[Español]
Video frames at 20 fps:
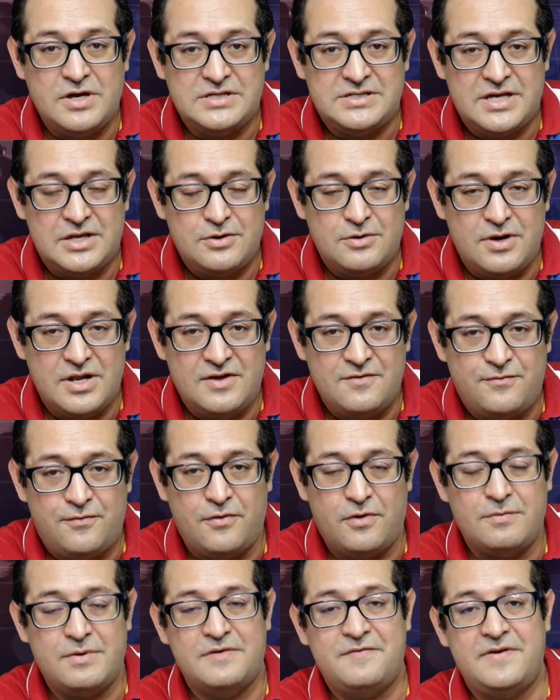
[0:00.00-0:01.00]
se dio el
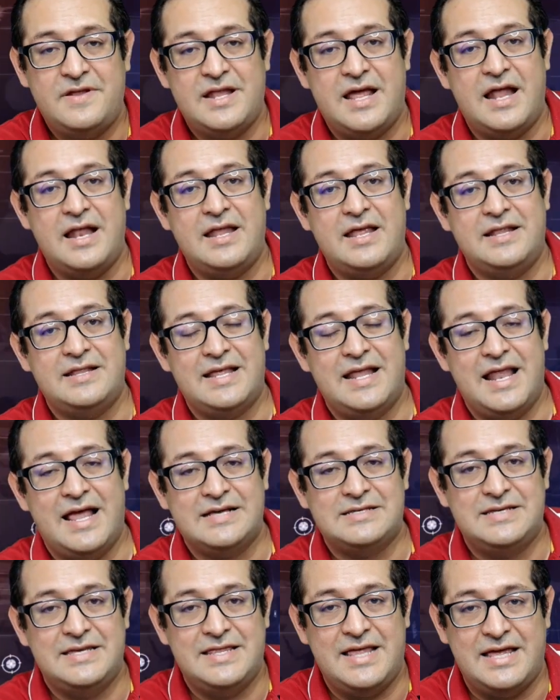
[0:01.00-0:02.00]
informe final del
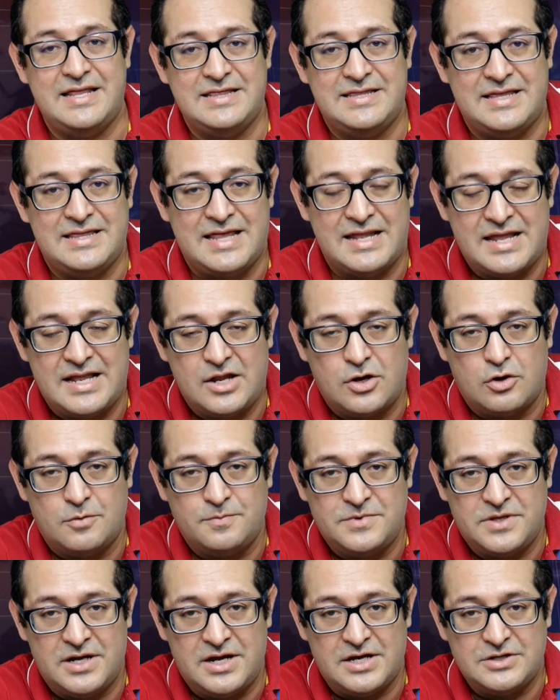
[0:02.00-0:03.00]
accidente del
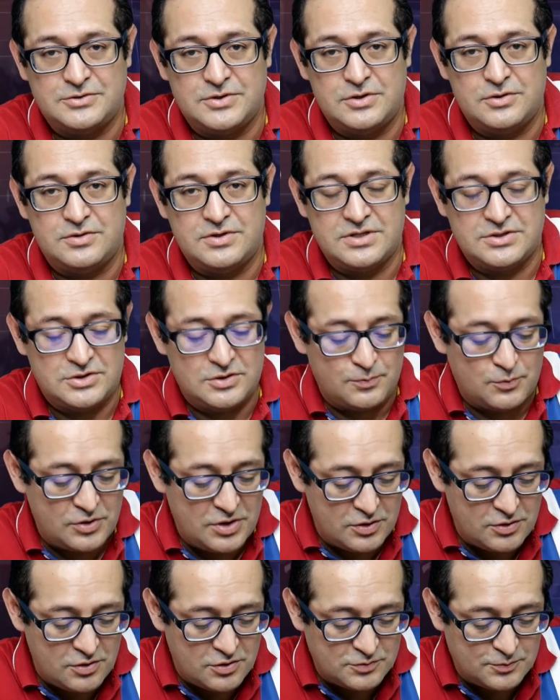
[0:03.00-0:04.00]
helicópterazo en donde se
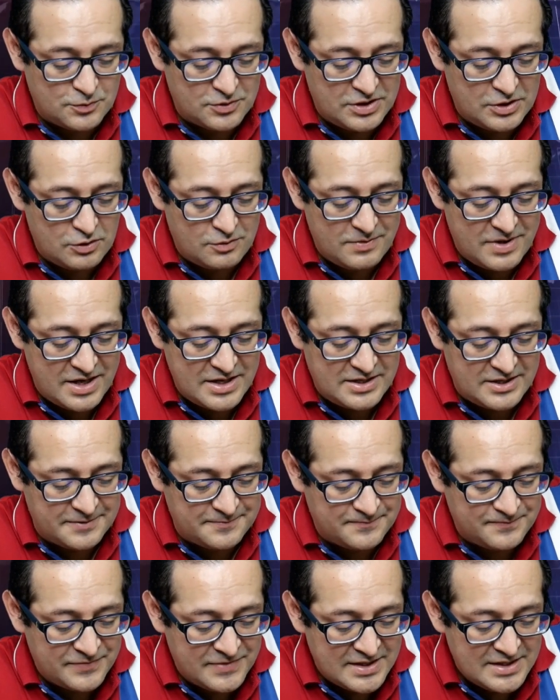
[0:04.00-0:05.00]
murieron los Moreno
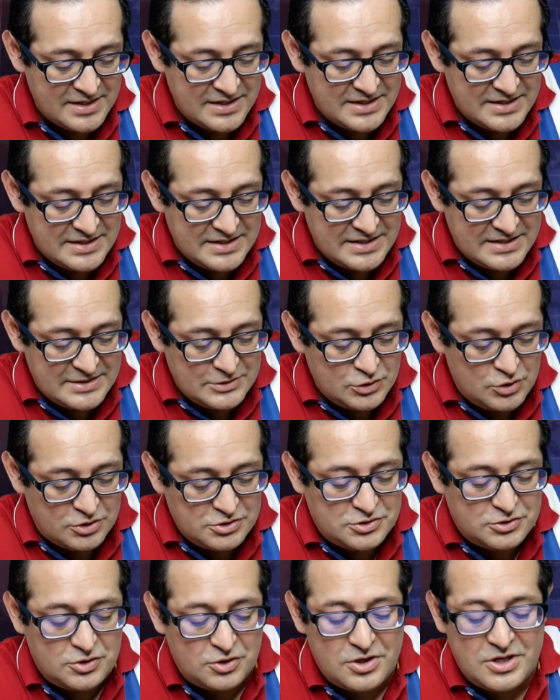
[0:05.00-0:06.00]
Valle.
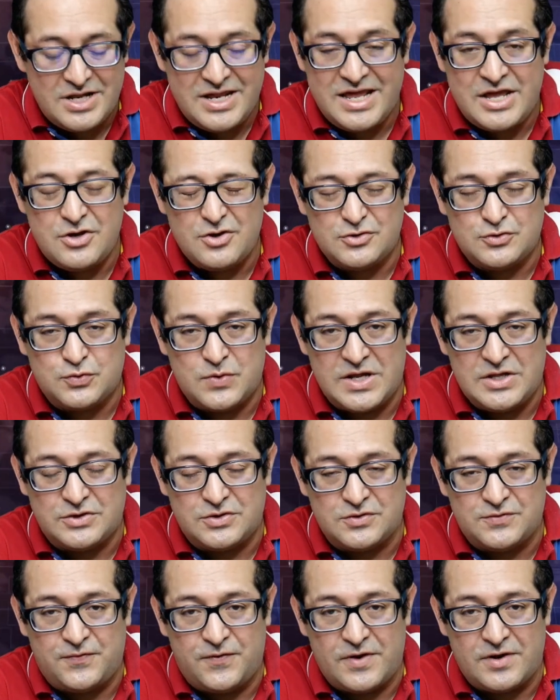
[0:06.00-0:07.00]
Dos tornillos
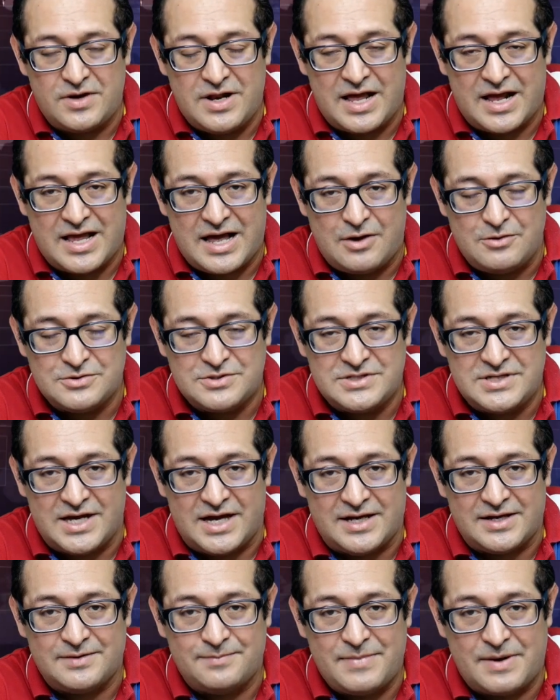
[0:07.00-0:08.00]
sueltos fueron la
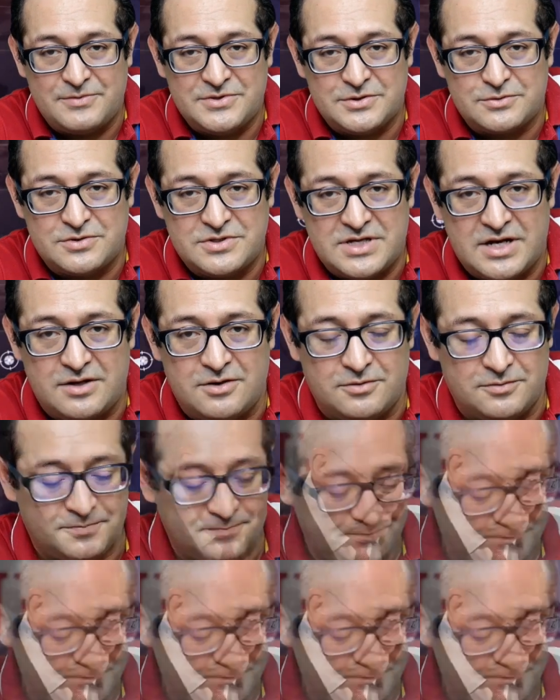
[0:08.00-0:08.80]
causa. Vamos a escucharlo.